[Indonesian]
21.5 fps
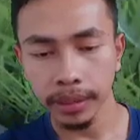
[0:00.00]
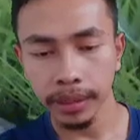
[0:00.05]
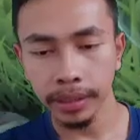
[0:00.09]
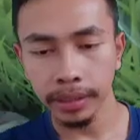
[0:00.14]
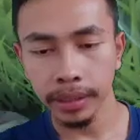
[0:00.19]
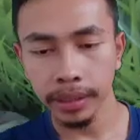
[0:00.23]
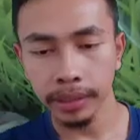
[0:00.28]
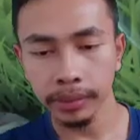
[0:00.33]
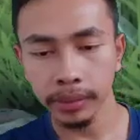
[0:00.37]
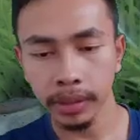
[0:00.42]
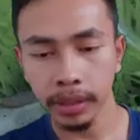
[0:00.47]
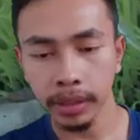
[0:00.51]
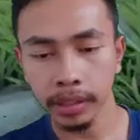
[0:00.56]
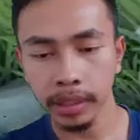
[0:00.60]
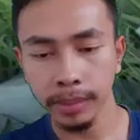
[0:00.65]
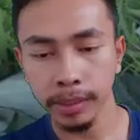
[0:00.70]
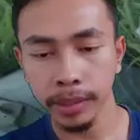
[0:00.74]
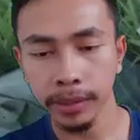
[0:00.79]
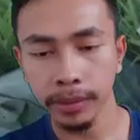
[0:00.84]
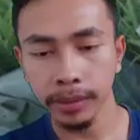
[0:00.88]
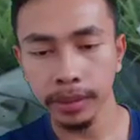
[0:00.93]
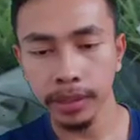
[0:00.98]
Oke, kita
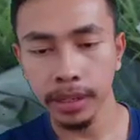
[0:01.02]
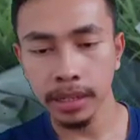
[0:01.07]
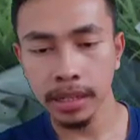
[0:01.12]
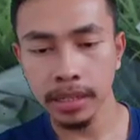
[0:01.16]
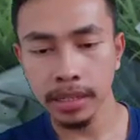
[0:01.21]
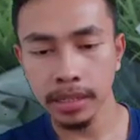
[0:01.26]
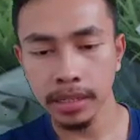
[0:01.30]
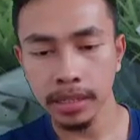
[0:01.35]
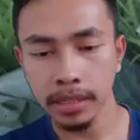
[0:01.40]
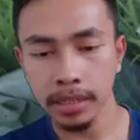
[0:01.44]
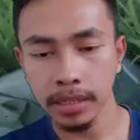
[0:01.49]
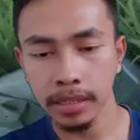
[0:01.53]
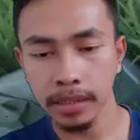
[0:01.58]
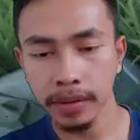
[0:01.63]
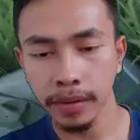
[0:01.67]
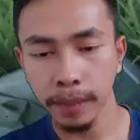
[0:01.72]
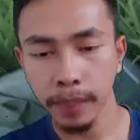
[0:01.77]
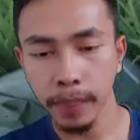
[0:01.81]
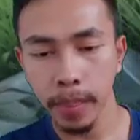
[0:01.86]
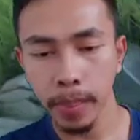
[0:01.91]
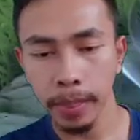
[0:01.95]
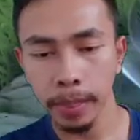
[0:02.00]
hancurkan lagi minionnya.
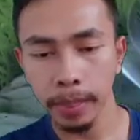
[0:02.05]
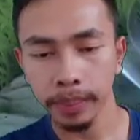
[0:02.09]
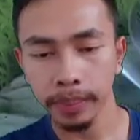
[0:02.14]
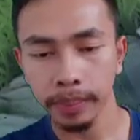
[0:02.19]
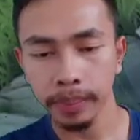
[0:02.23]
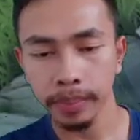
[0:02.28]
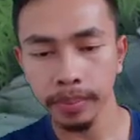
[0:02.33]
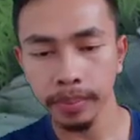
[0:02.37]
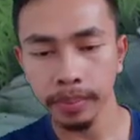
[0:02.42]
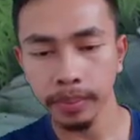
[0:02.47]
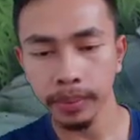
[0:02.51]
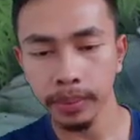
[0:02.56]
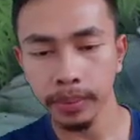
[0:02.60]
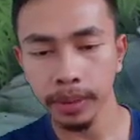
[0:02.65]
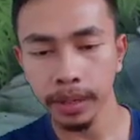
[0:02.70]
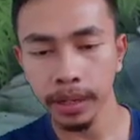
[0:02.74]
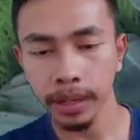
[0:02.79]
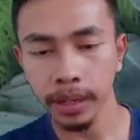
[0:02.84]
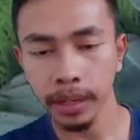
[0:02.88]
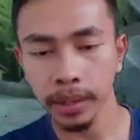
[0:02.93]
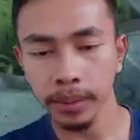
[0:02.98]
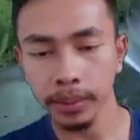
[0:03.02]
Hmm,
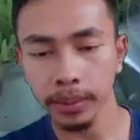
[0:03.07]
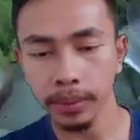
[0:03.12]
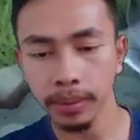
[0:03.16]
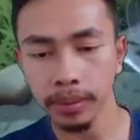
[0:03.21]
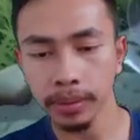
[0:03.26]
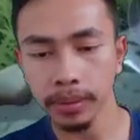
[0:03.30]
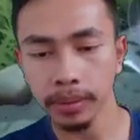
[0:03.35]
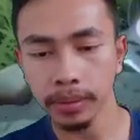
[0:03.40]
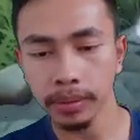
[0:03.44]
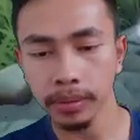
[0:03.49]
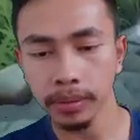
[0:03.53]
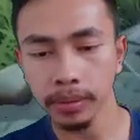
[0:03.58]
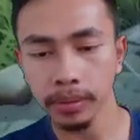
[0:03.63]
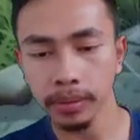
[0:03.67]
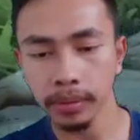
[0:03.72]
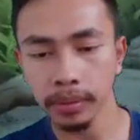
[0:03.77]
mau kena kau.